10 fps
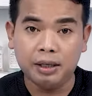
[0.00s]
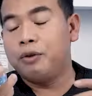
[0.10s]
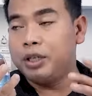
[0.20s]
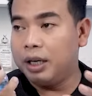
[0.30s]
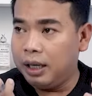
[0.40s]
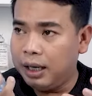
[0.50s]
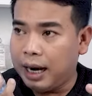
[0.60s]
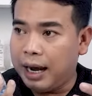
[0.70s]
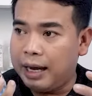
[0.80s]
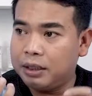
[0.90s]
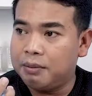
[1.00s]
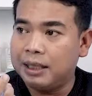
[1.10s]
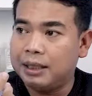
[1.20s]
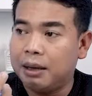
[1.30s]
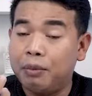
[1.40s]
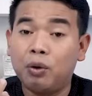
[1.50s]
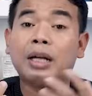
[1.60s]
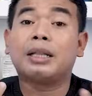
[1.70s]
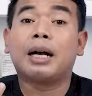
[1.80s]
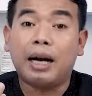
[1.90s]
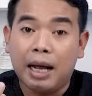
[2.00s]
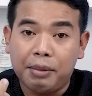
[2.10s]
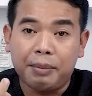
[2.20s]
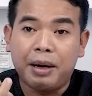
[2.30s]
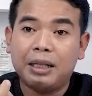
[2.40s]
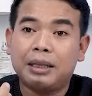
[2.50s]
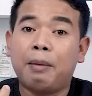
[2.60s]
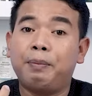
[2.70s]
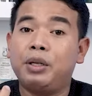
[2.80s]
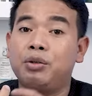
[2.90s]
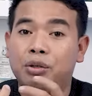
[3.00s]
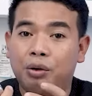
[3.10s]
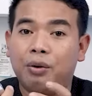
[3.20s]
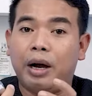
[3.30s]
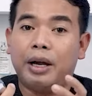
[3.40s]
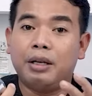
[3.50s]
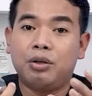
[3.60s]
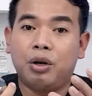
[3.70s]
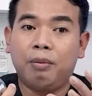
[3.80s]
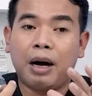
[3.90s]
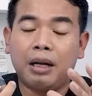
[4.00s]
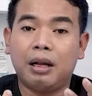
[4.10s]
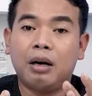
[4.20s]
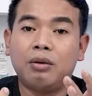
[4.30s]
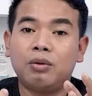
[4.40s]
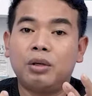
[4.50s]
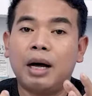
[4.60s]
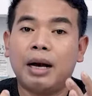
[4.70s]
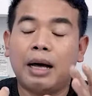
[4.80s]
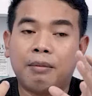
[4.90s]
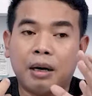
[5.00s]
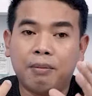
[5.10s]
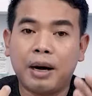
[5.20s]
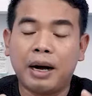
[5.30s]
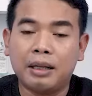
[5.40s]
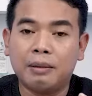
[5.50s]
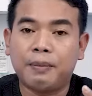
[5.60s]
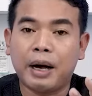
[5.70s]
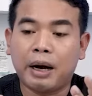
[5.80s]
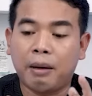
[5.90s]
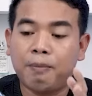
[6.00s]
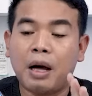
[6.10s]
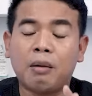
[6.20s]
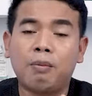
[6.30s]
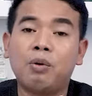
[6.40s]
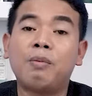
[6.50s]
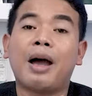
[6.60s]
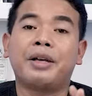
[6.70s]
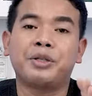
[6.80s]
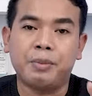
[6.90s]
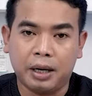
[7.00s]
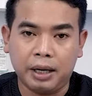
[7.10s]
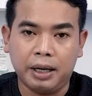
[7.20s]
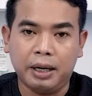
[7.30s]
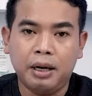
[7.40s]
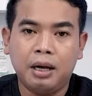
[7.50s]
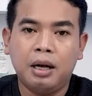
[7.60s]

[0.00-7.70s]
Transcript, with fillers: Fusion ini kayak semacam kurang terkenal memang, tapi jujur gue enjoy banget dan udah lama banget pakai parfum Iceberg ini.